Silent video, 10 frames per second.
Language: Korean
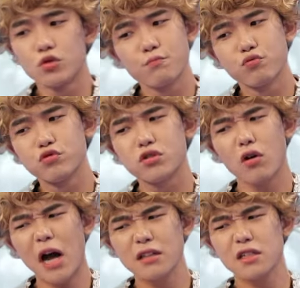요즘
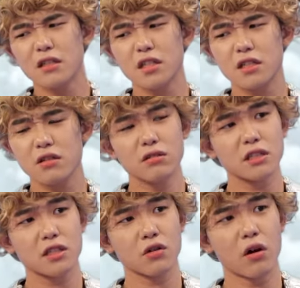부쩍 하늘이한테 신경
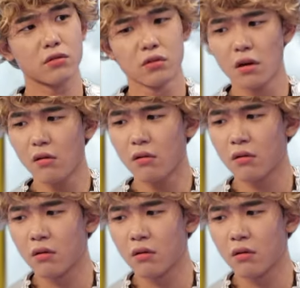쓰시는 것 같던데요?